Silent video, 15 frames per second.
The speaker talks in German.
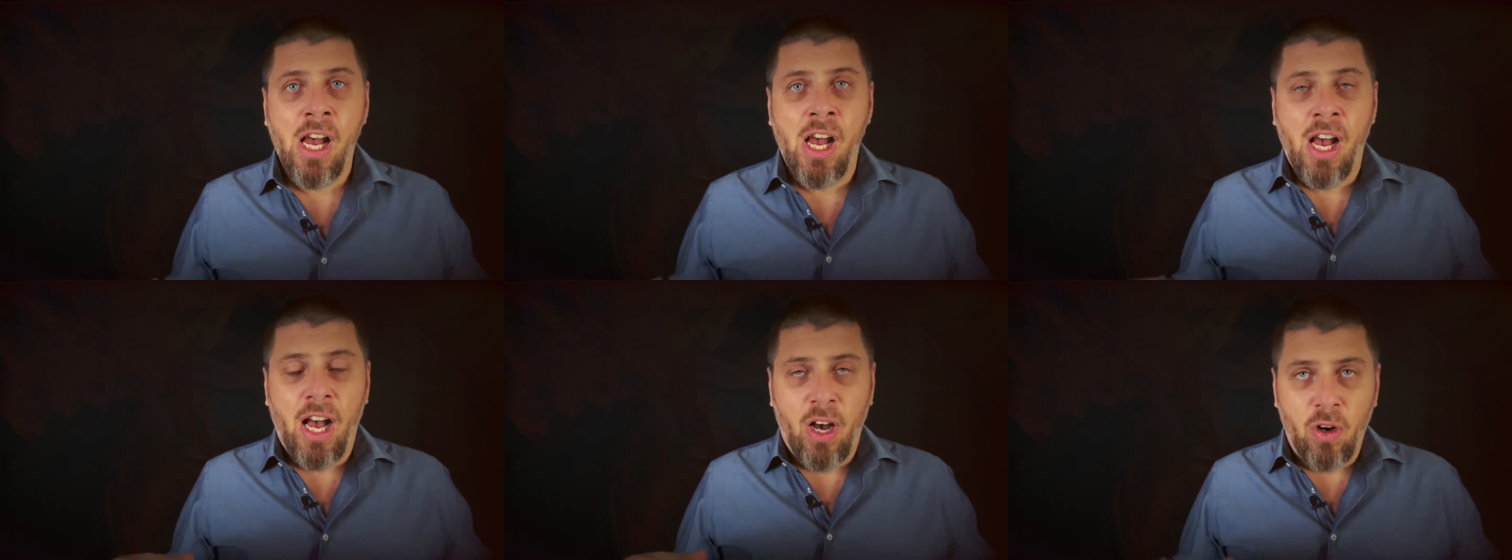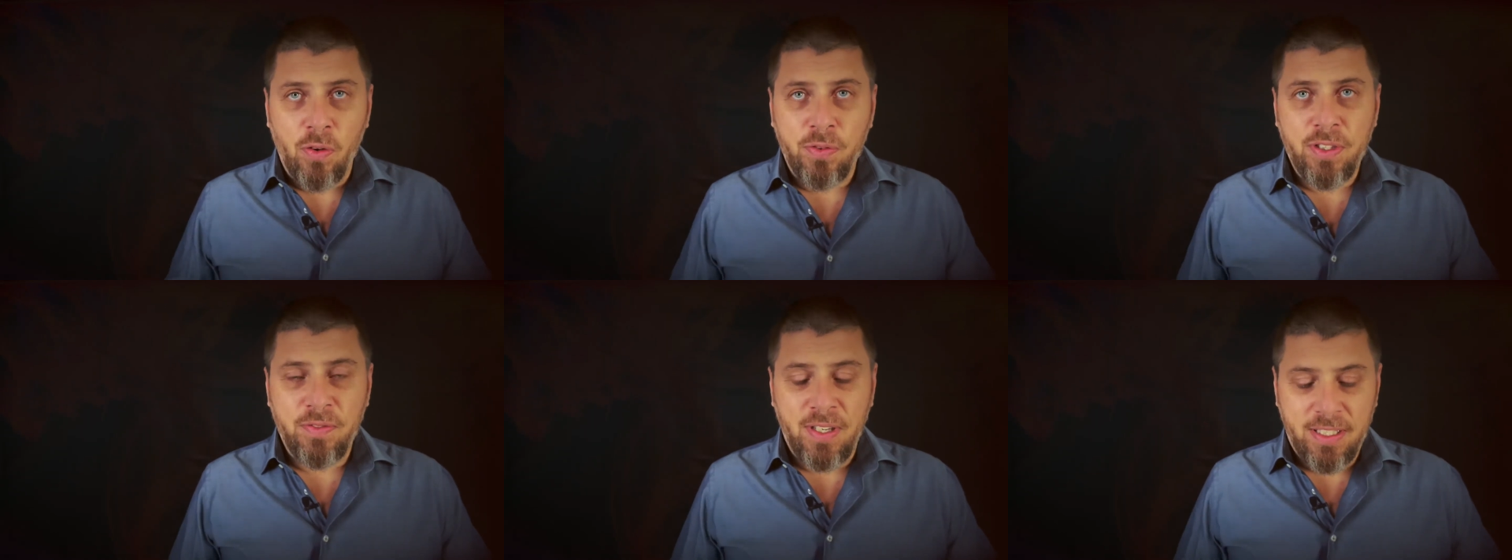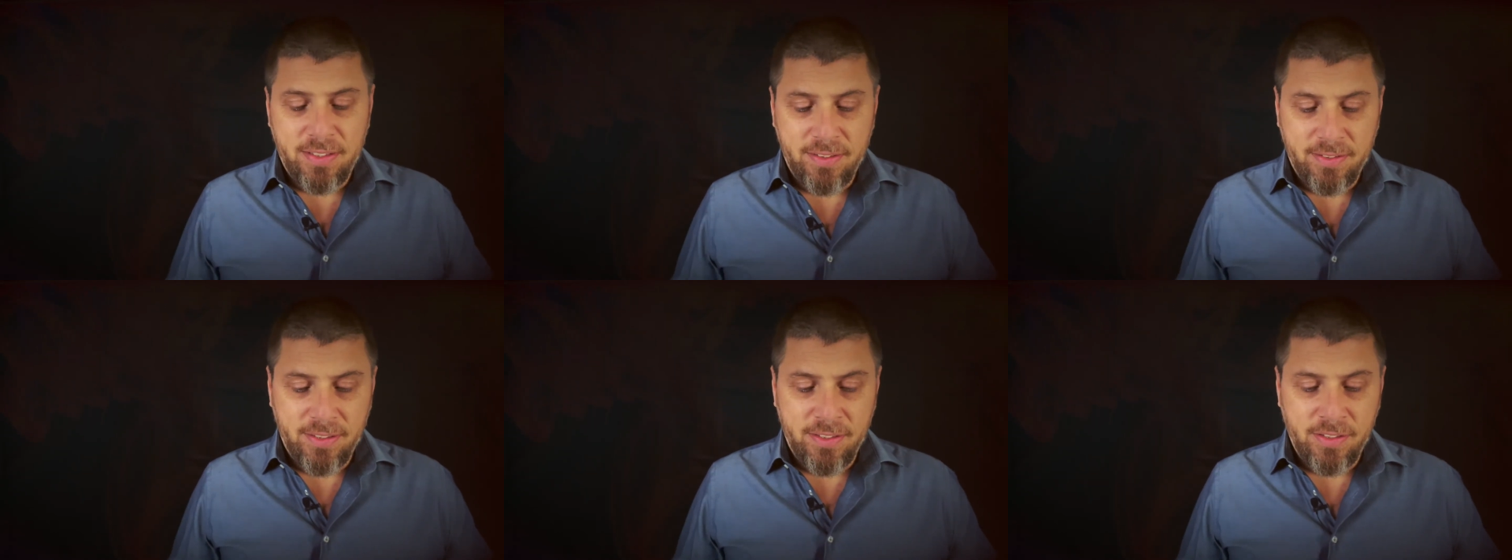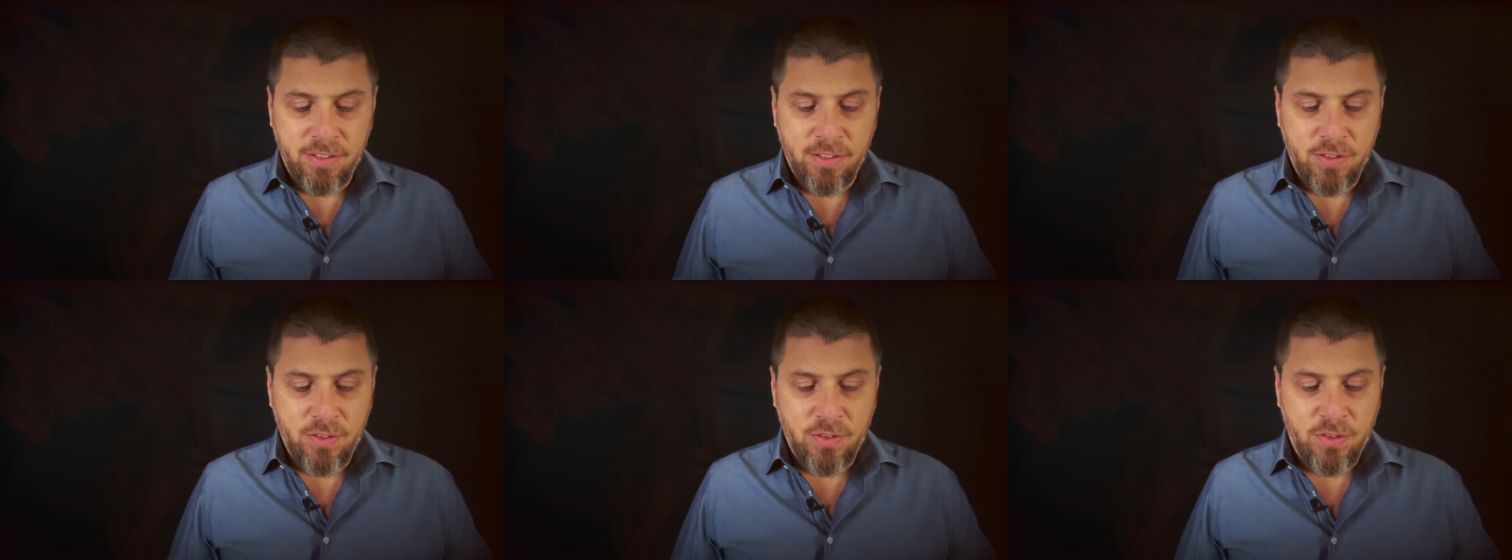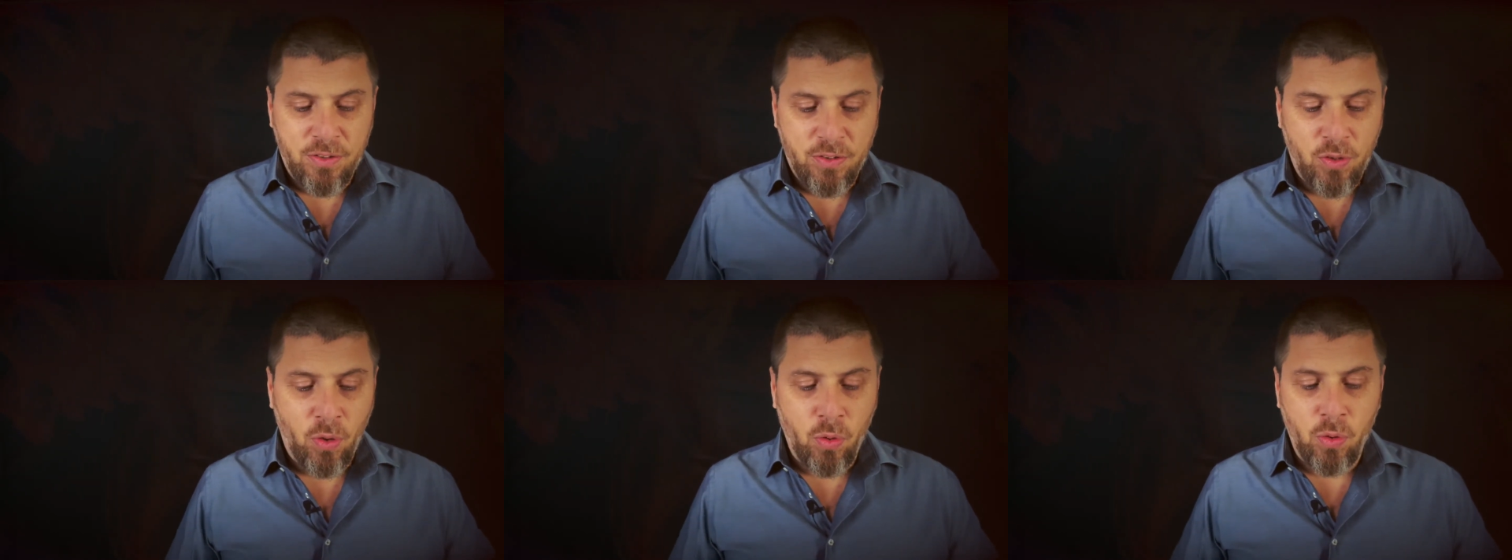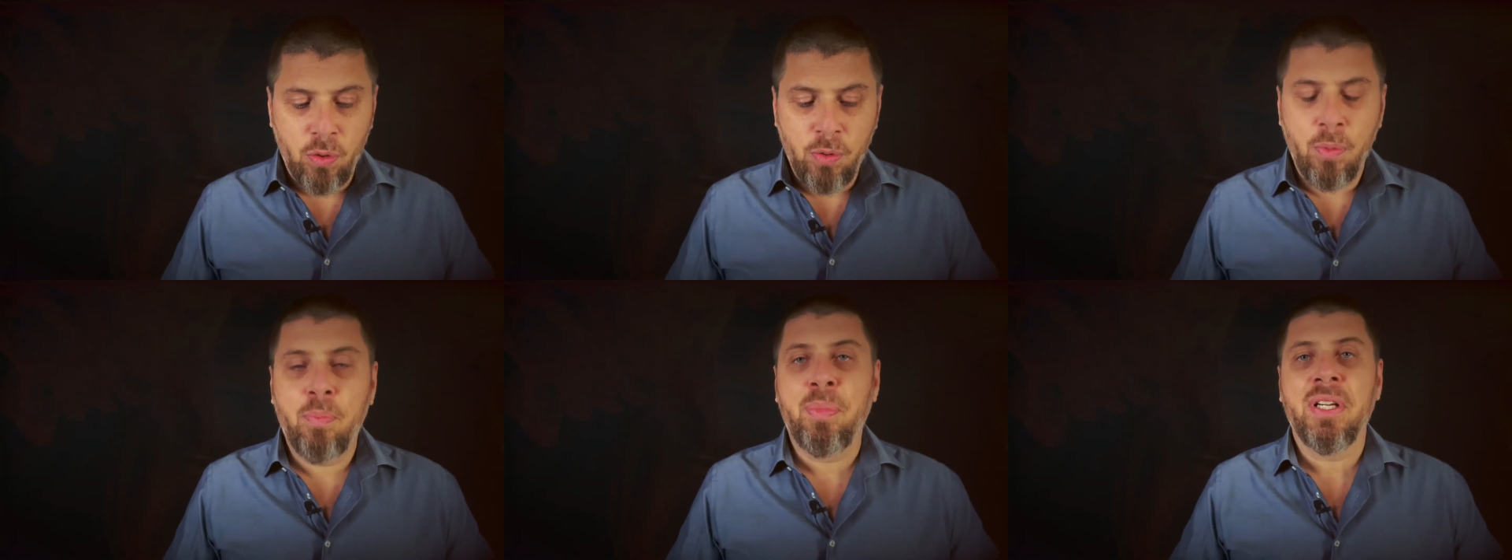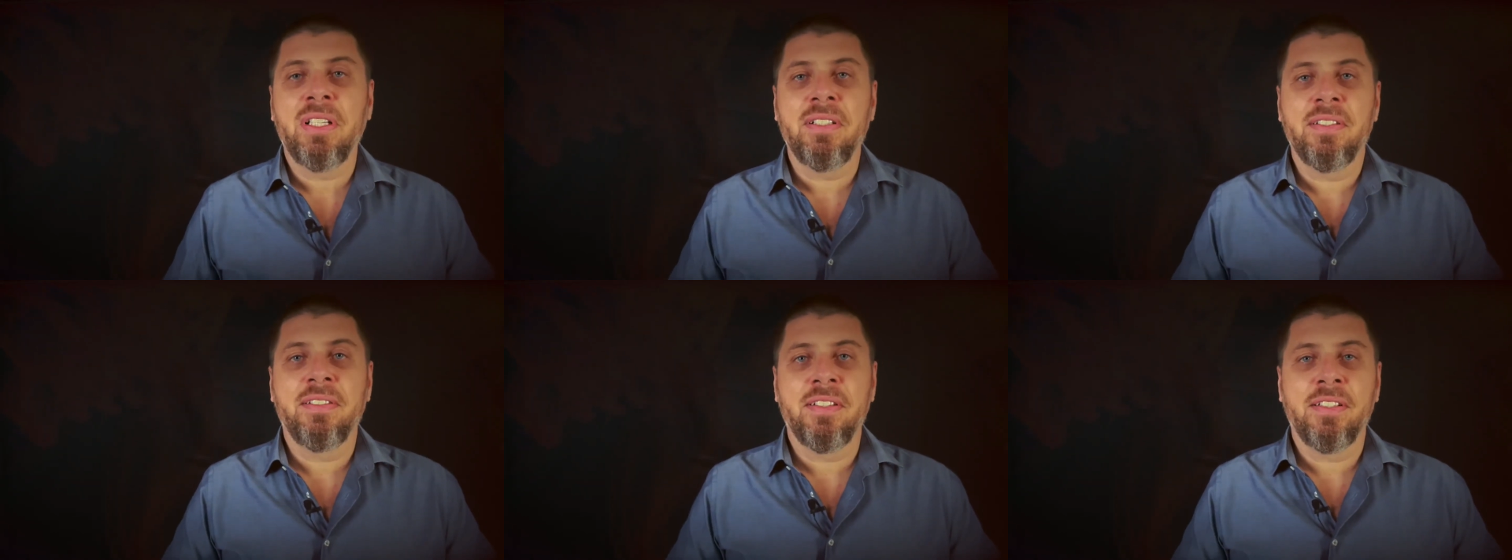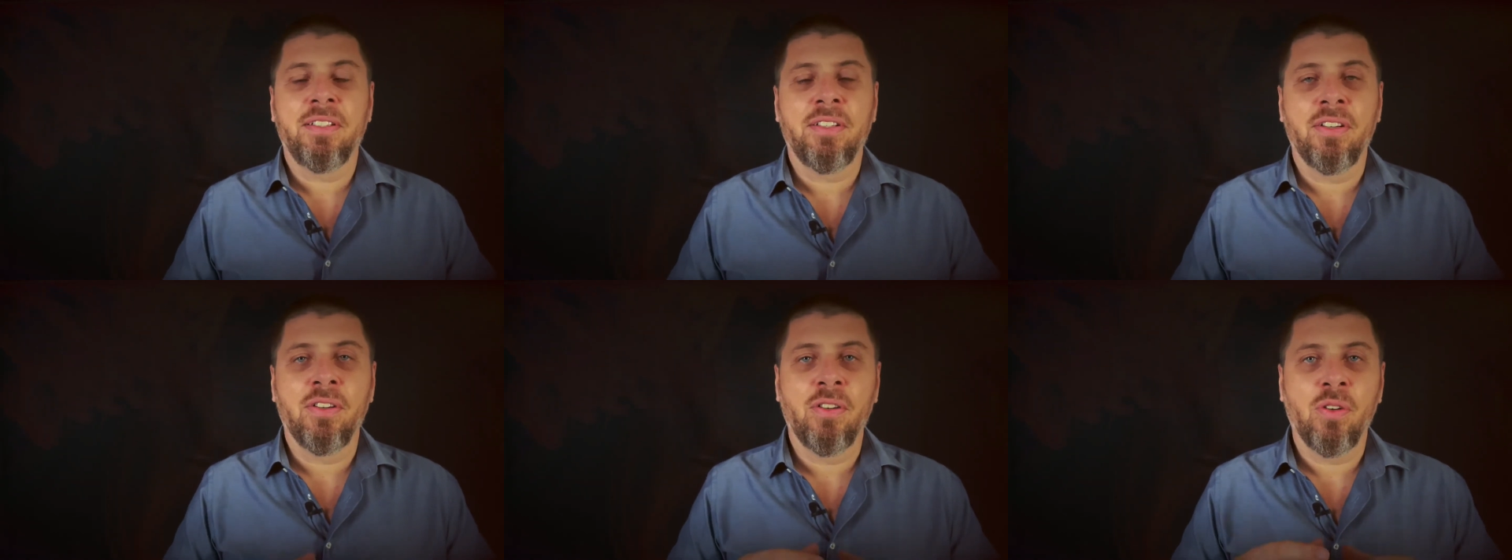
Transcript: aufgewachsen sind, so bilden sich